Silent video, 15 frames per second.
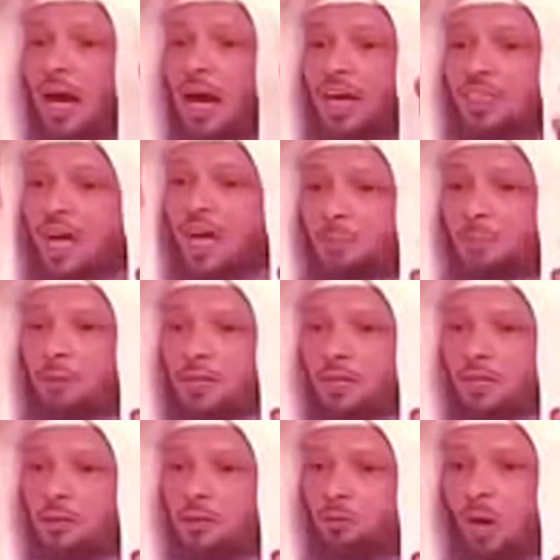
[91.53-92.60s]
هذا
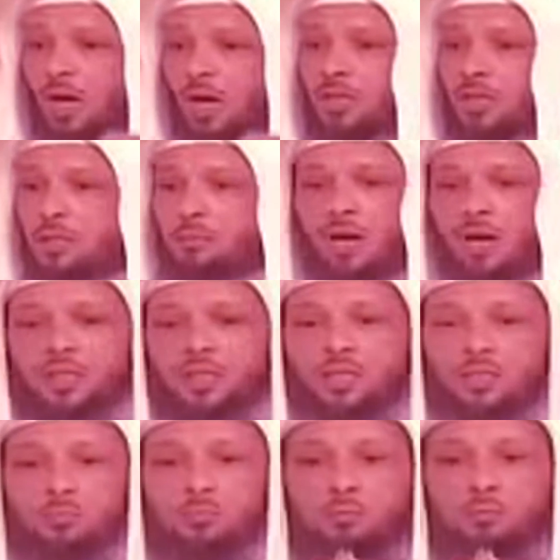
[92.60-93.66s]
أبي والدي ما
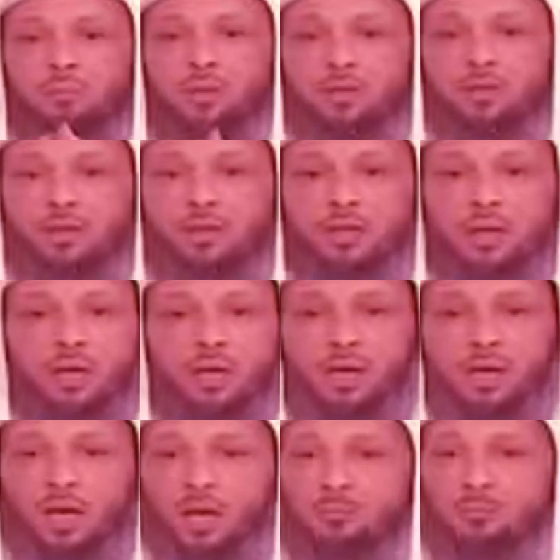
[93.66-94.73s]
ذقت من بره
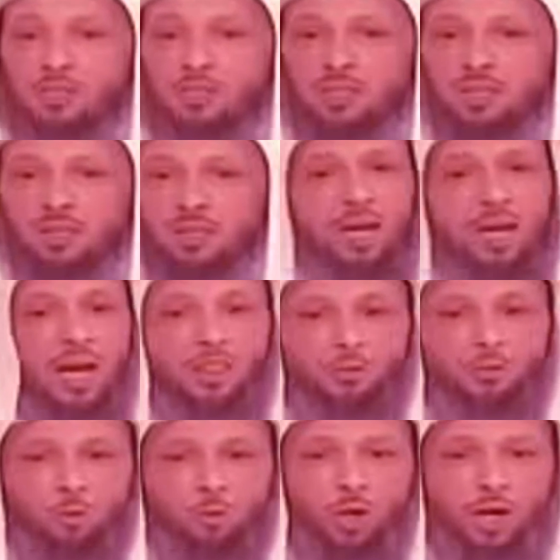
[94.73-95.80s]
إلا خمس سنين
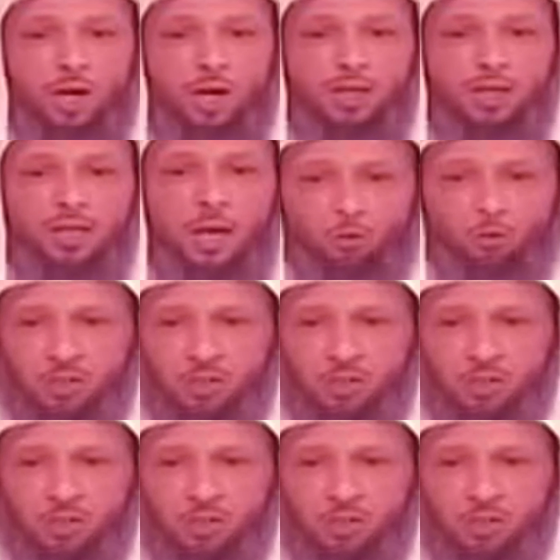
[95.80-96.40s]
ما أذكرها